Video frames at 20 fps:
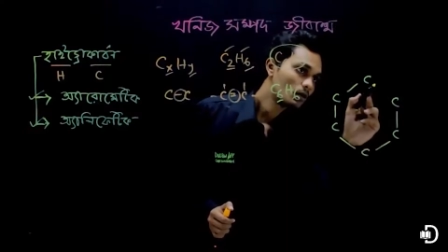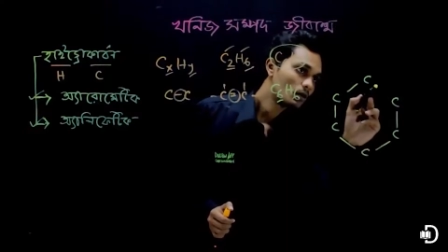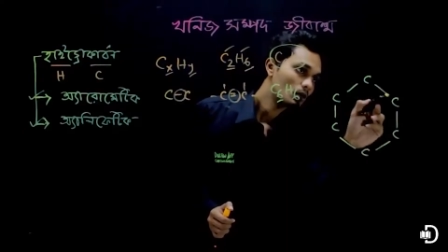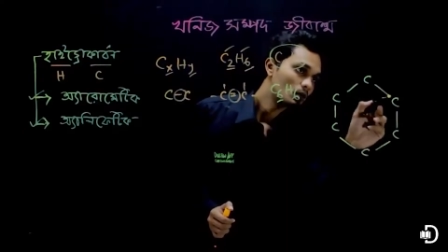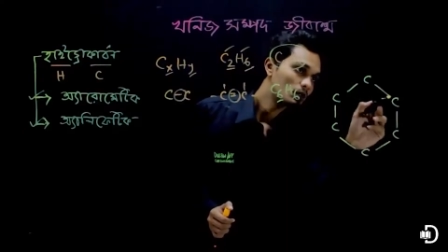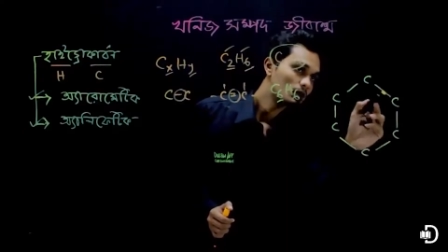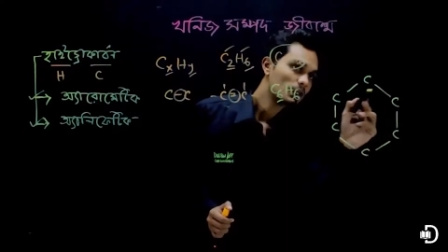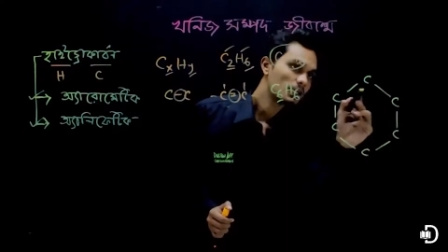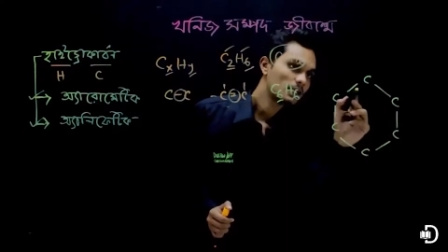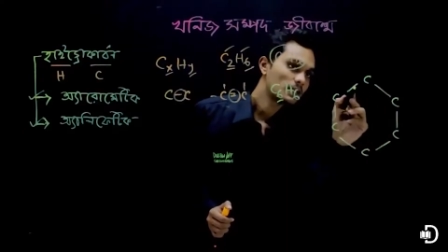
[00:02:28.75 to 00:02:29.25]

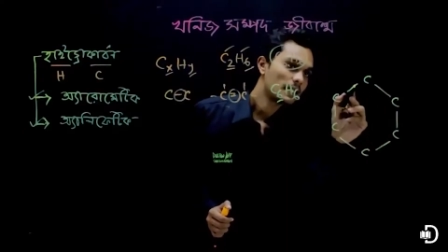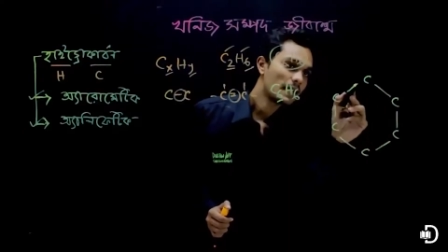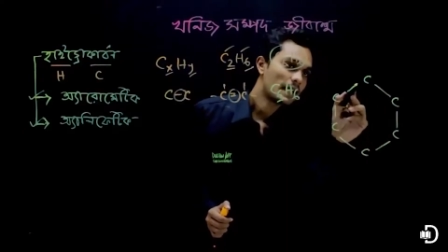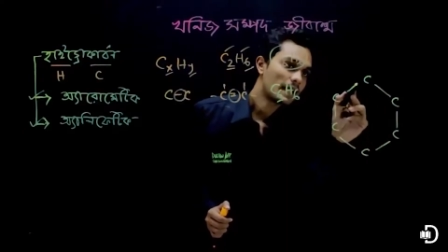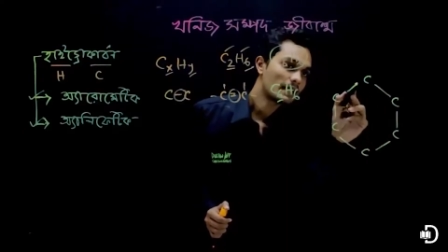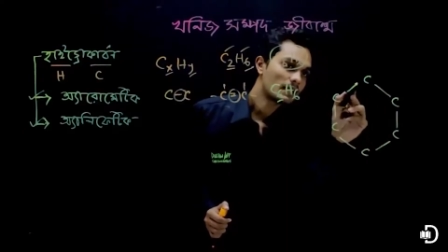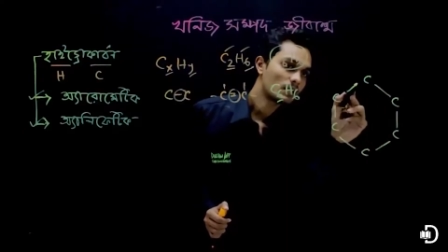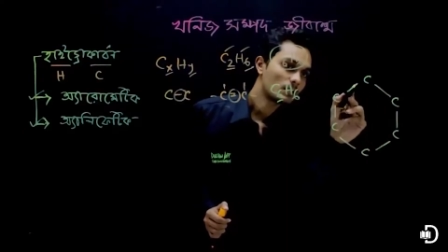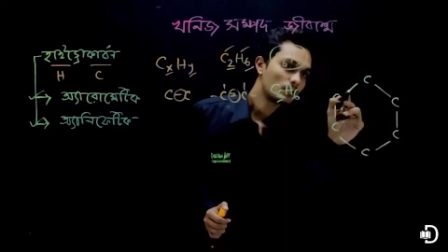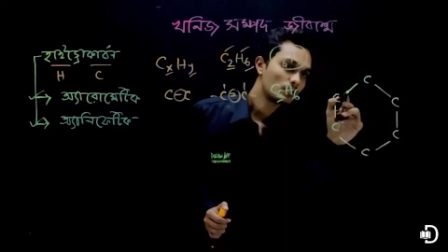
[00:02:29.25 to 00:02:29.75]
অর্থাৎ
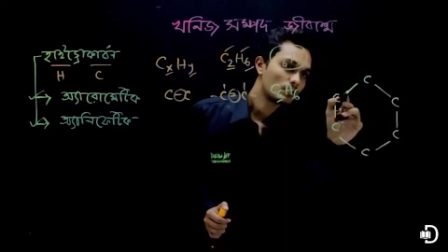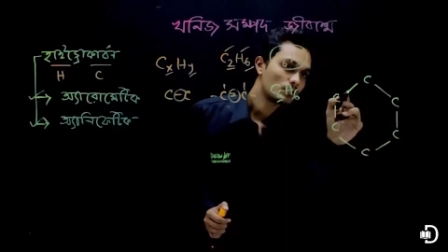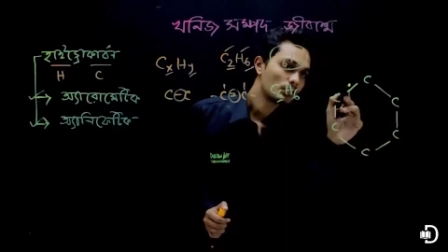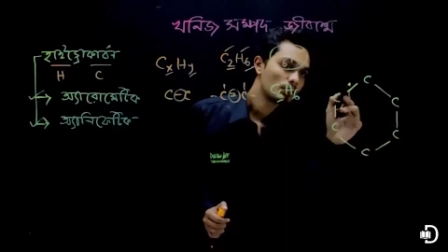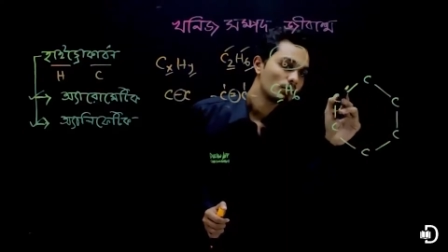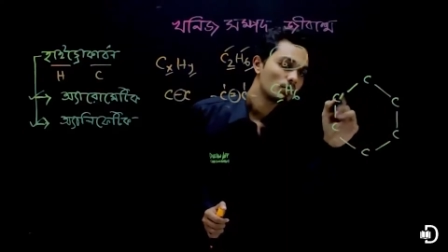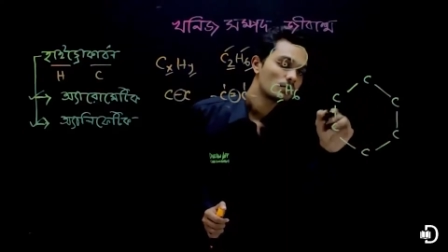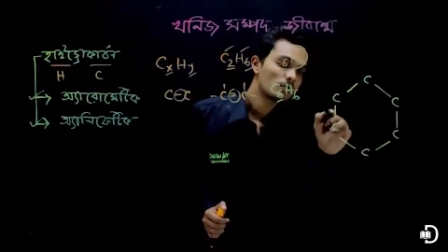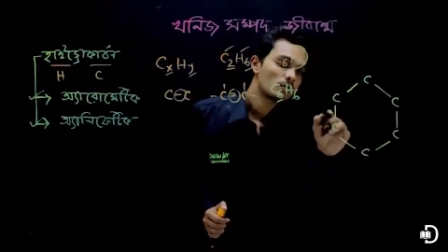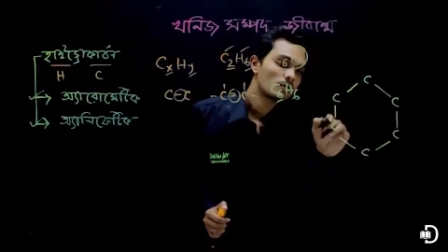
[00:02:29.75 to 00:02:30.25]
একটা বন্ধন
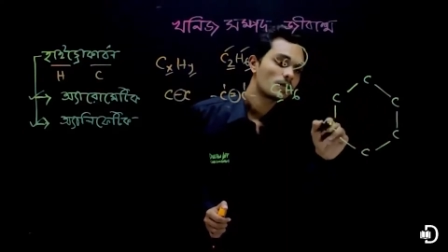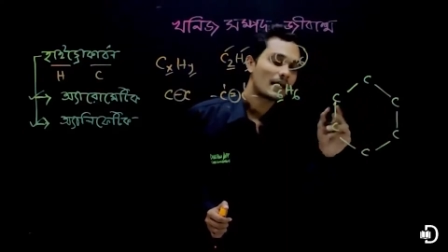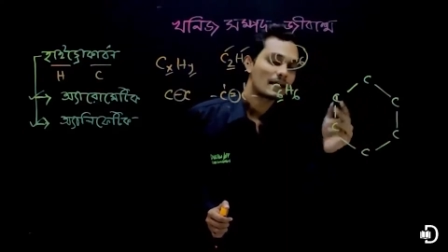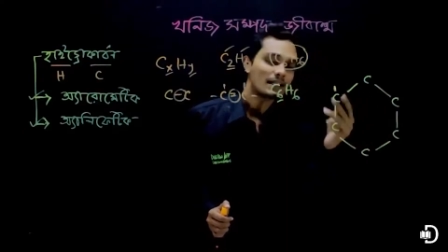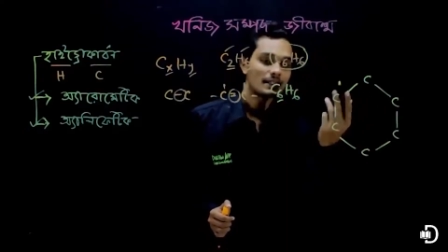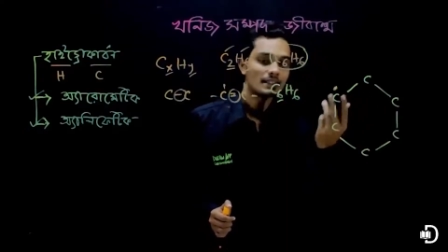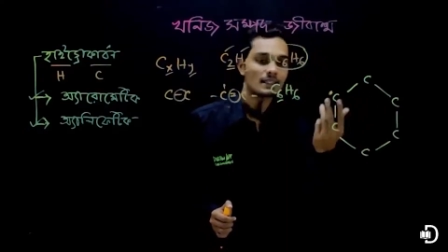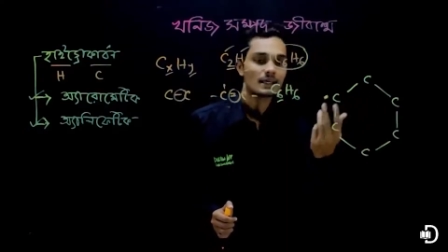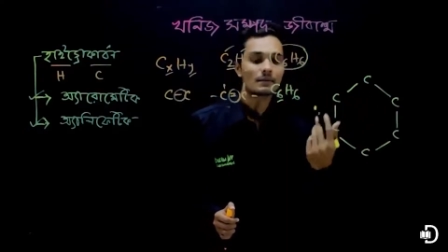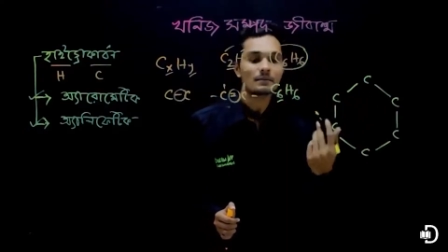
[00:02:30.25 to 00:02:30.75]

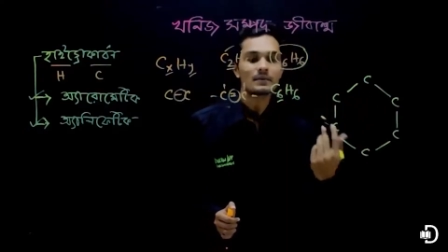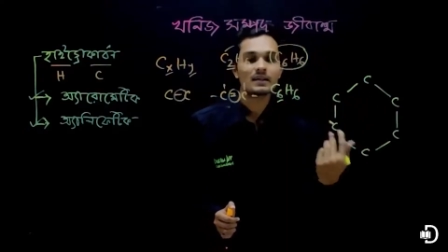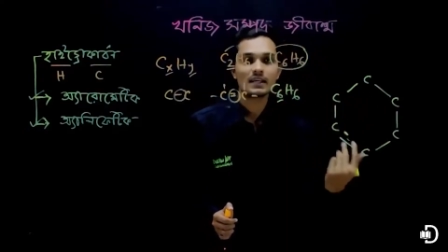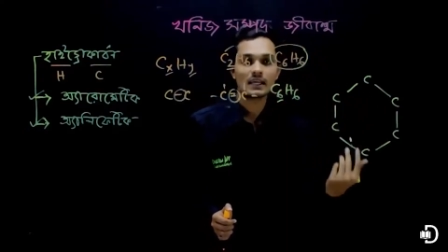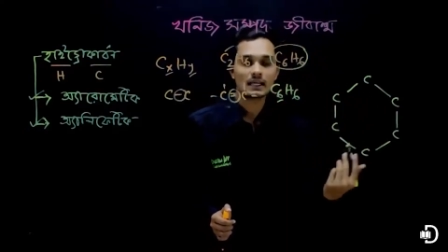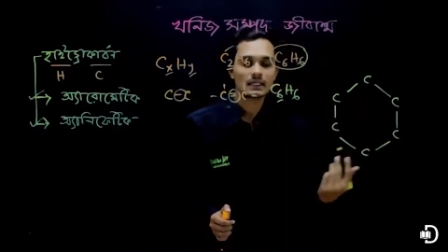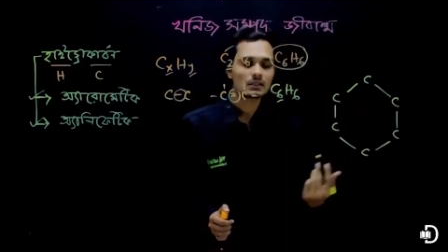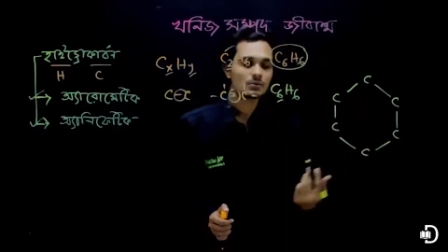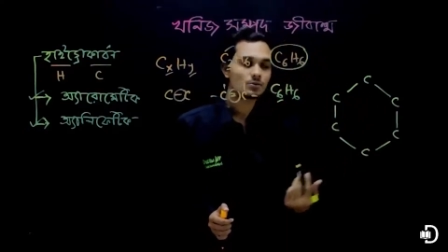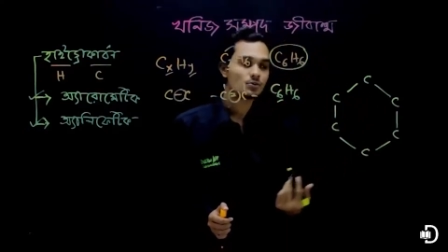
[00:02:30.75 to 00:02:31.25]
একটা দাগ মানে
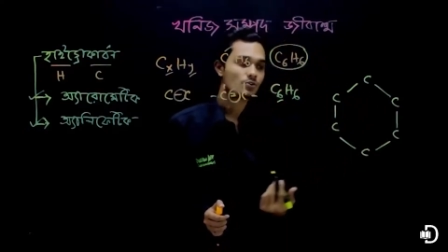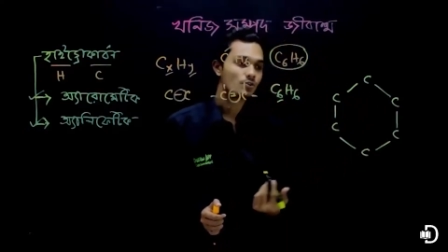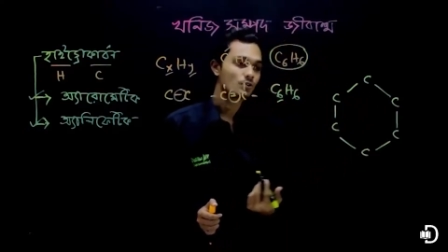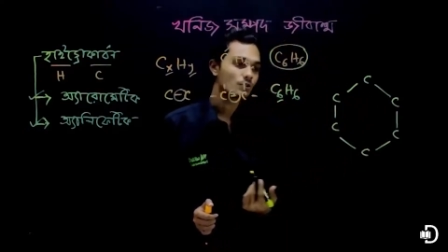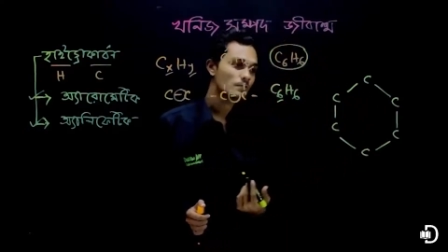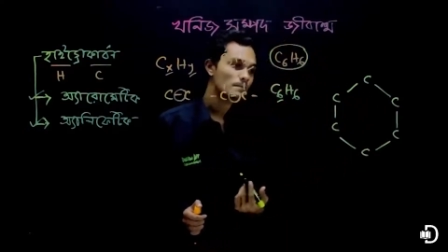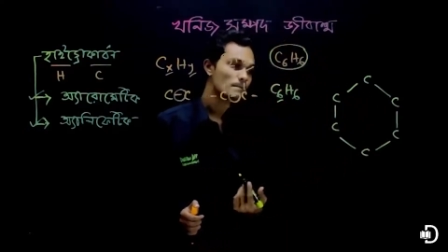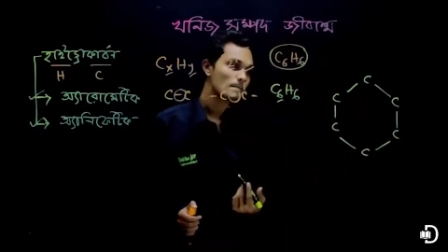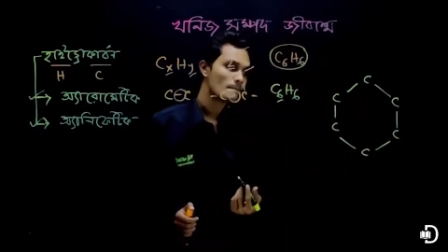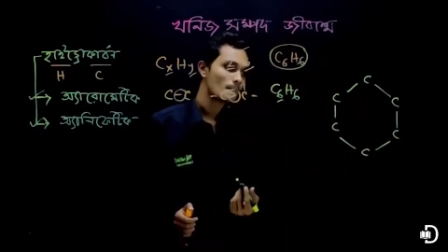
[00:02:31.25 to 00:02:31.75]
একটা বন্ধন